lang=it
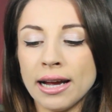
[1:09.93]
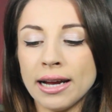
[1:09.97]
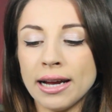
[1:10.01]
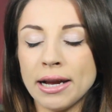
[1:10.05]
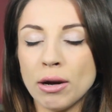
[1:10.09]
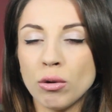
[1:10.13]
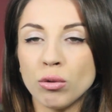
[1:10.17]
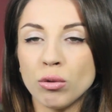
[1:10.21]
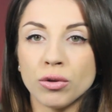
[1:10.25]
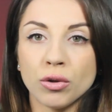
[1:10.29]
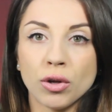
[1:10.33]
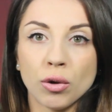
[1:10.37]
ed
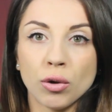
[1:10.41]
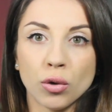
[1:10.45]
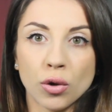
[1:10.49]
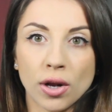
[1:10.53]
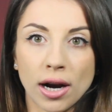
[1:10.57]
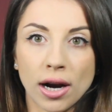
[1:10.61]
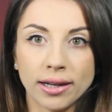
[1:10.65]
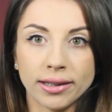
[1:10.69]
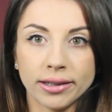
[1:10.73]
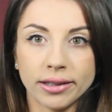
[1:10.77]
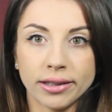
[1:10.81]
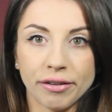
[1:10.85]
è un
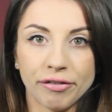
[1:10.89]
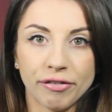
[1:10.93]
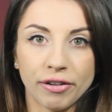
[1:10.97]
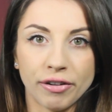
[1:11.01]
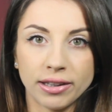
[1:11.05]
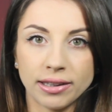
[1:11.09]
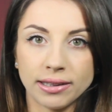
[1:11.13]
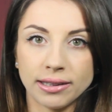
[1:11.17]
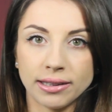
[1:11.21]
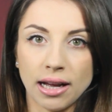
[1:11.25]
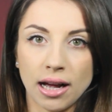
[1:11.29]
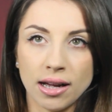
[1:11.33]
deodorante
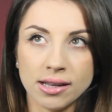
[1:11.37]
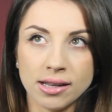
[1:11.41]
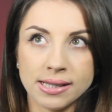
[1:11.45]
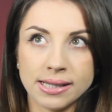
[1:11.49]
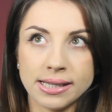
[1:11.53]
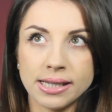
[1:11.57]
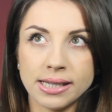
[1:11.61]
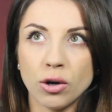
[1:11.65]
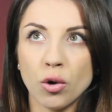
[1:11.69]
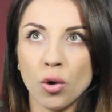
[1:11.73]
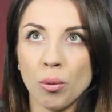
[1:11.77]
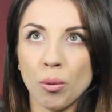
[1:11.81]

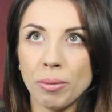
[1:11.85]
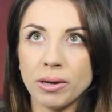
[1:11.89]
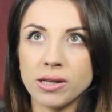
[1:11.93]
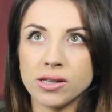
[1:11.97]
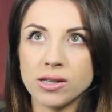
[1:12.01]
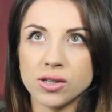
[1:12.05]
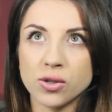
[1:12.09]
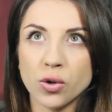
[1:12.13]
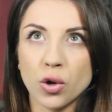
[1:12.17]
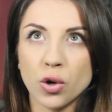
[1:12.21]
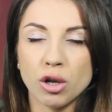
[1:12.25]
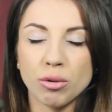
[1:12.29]
fantastico,
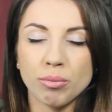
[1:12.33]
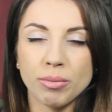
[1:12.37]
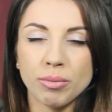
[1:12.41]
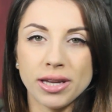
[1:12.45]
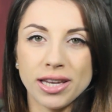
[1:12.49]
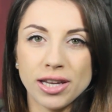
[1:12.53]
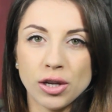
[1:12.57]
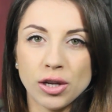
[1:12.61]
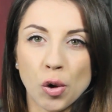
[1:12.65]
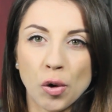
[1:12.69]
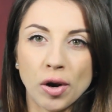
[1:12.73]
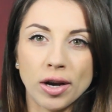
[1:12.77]
penso il
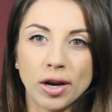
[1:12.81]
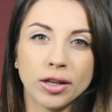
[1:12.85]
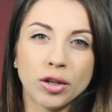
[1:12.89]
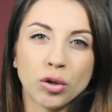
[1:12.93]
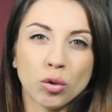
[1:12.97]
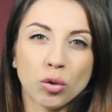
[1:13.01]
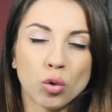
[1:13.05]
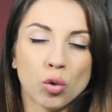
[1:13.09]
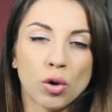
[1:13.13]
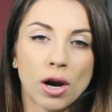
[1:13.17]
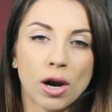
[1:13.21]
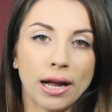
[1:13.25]
migliore
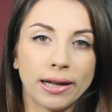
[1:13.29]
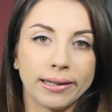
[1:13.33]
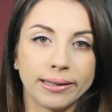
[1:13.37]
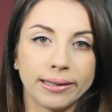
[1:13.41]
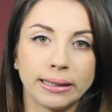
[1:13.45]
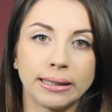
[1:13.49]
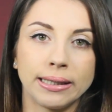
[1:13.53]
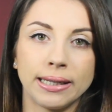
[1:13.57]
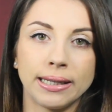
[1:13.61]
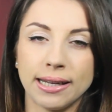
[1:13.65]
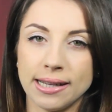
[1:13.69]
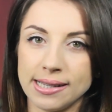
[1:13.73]

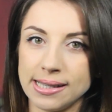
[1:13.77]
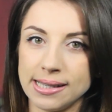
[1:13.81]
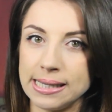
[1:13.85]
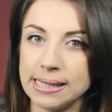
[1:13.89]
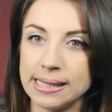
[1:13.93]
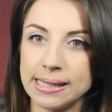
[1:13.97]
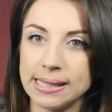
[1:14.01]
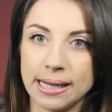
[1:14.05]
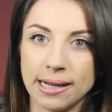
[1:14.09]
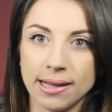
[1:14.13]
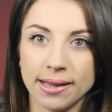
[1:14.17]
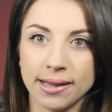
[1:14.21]
deodorante
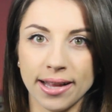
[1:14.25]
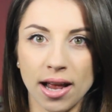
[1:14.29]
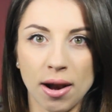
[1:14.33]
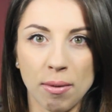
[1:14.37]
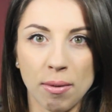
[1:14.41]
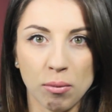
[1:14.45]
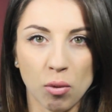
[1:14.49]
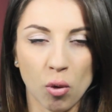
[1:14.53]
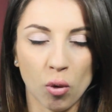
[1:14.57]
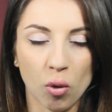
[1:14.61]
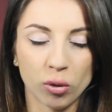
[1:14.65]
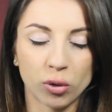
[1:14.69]
esistente
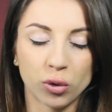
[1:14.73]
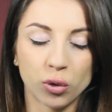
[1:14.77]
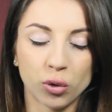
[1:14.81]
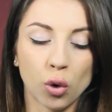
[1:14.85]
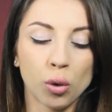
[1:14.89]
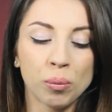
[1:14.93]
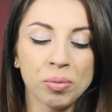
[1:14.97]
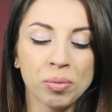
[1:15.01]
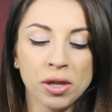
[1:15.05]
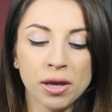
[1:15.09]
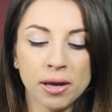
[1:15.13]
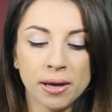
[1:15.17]
al
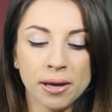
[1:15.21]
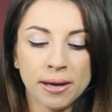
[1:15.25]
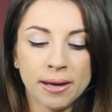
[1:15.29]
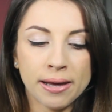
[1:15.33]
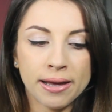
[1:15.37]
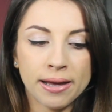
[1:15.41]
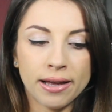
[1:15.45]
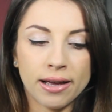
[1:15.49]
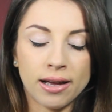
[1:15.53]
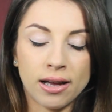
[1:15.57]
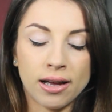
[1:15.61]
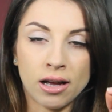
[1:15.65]
mondo,
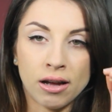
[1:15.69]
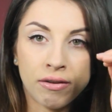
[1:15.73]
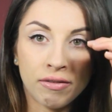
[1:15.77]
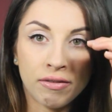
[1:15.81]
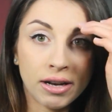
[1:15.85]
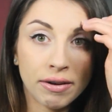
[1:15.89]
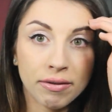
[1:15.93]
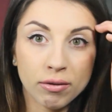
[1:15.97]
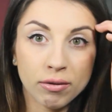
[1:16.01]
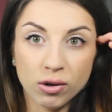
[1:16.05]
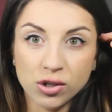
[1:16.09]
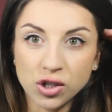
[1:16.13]
eh, ve
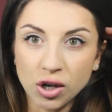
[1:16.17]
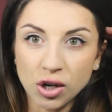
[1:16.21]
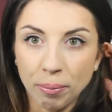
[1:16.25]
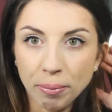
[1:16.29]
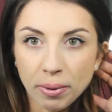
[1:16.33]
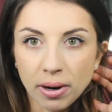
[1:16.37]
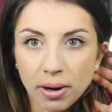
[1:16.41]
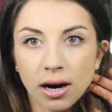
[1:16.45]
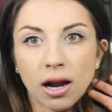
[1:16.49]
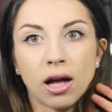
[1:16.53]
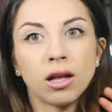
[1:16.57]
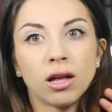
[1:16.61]
ne avevo già
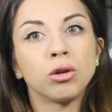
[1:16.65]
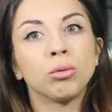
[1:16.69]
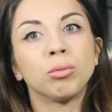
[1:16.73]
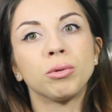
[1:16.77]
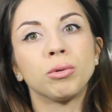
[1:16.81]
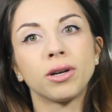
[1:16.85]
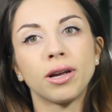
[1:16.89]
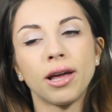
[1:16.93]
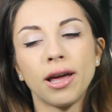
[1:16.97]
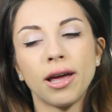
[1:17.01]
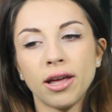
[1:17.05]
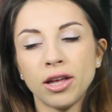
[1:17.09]
parlato
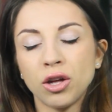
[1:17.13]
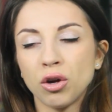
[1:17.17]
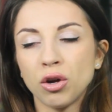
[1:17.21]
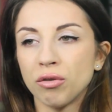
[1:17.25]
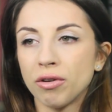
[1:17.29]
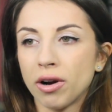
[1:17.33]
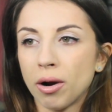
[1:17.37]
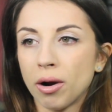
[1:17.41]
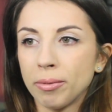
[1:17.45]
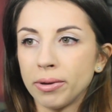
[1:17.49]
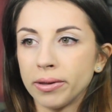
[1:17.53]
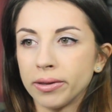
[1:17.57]
perché io
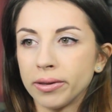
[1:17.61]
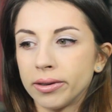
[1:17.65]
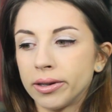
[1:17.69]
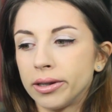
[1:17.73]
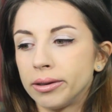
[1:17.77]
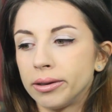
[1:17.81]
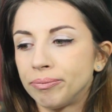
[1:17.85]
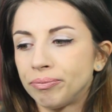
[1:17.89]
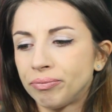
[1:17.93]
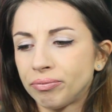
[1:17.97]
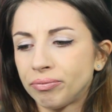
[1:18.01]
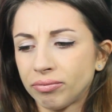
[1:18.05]

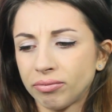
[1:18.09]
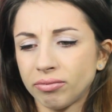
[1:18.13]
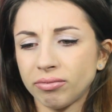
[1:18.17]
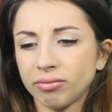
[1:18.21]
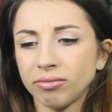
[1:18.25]
veramente